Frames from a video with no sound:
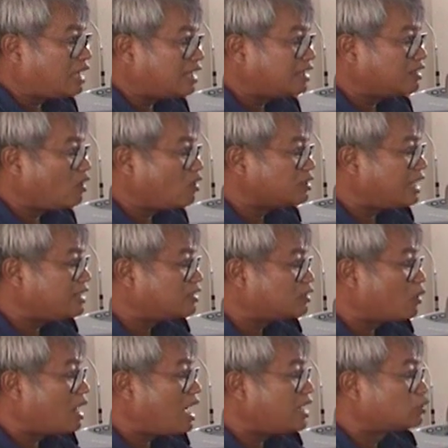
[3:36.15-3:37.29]
ถ้าจะต้องใช้โซ
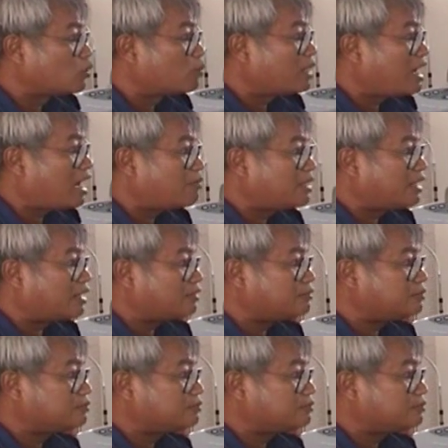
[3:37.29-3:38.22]
ล่าสูบน้ำเนี่ย